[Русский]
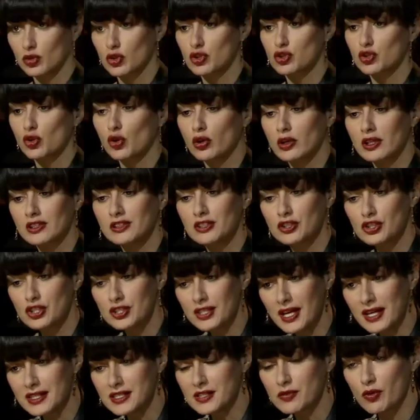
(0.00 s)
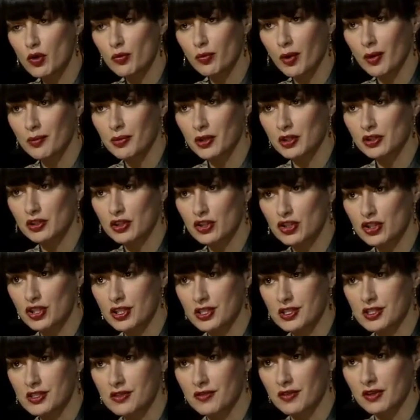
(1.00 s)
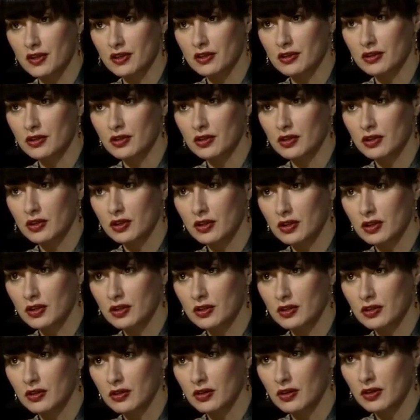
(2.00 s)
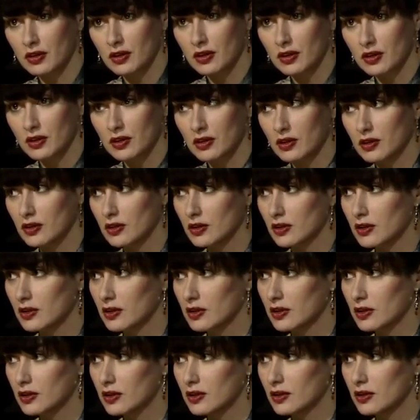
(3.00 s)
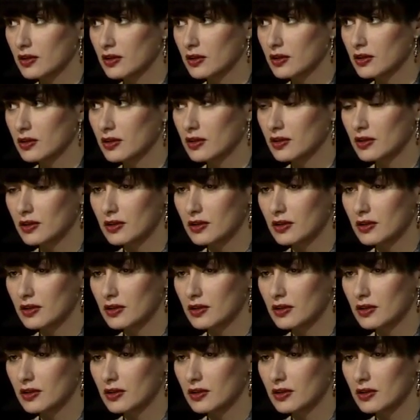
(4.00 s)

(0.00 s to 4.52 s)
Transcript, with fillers: То есть только начинает свое победное шествие? Вот как раз-таки, э, как раз-таки